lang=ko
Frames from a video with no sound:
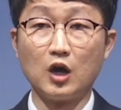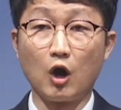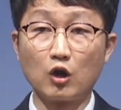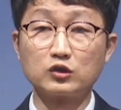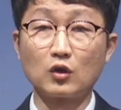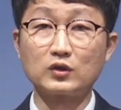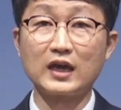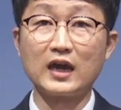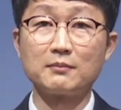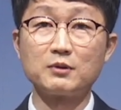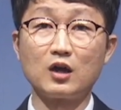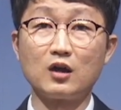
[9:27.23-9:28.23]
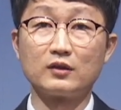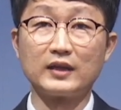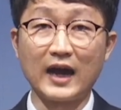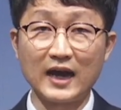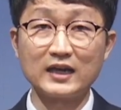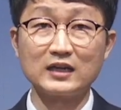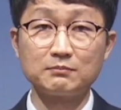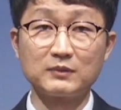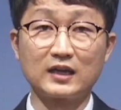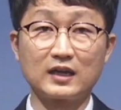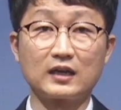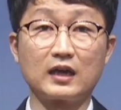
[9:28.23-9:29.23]
어떻게 하면 하나님
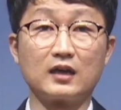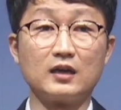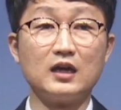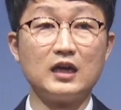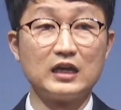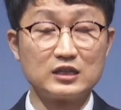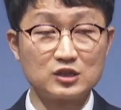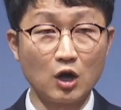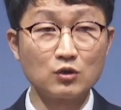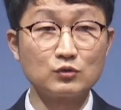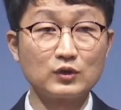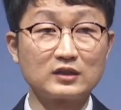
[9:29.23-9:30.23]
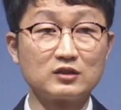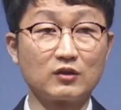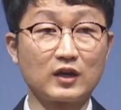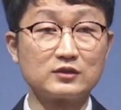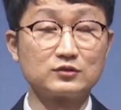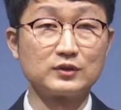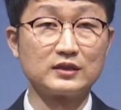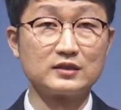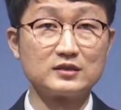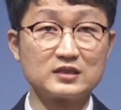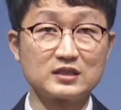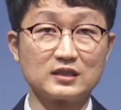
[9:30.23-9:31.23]
나라에 이 천국에 들어갈 수
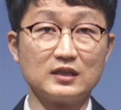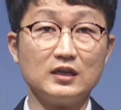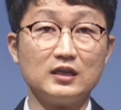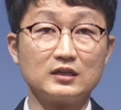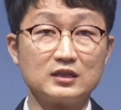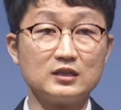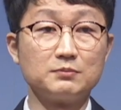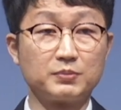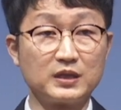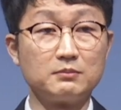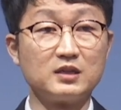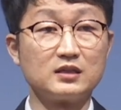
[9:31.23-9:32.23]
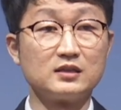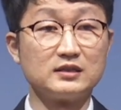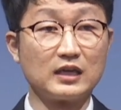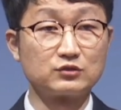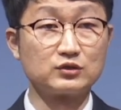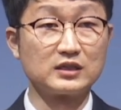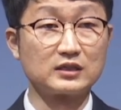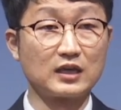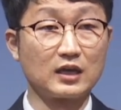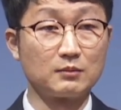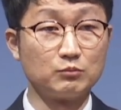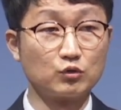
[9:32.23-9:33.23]
있는지 그 비밀을
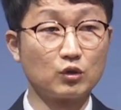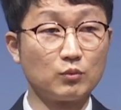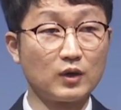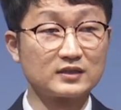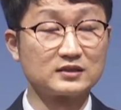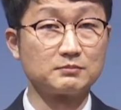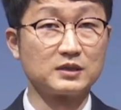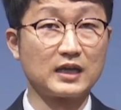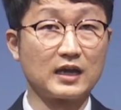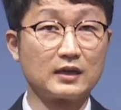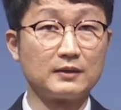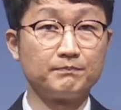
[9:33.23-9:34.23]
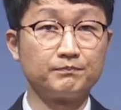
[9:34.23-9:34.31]
예수님께 물어보았습니다.